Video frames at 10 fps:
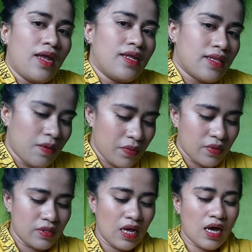anything
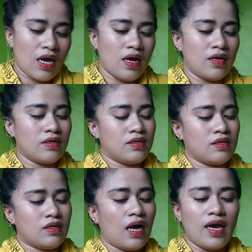na
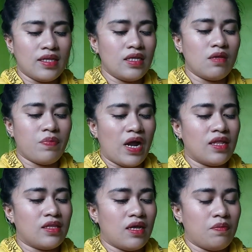kahit hindi
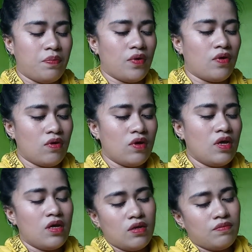branded po.
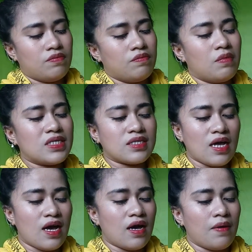
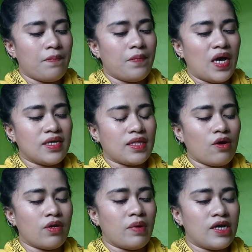Basta makita
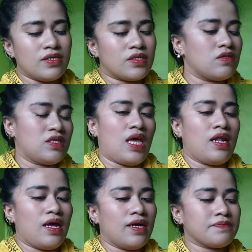ko na maayos yung
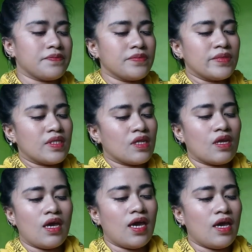tela
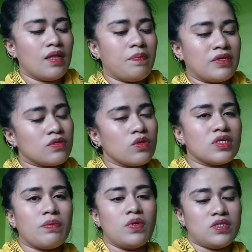and pasok
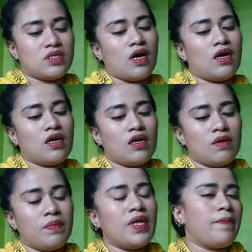sa bulsa,
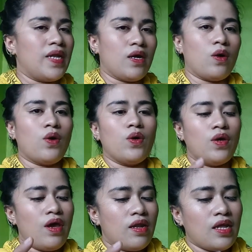binibili ko.
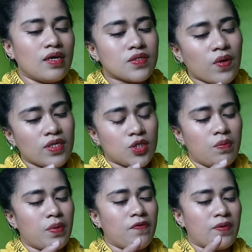Next
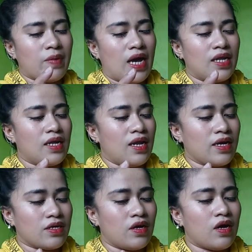question po from Allen
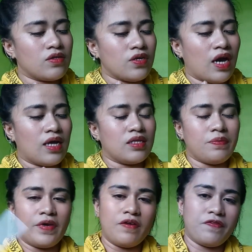Allegro. How do you
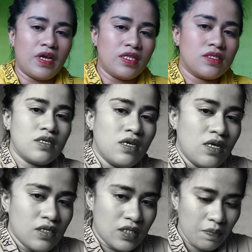handle fake friends?
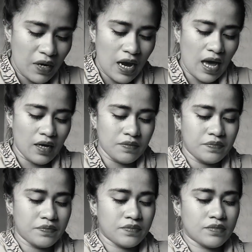Simple lang.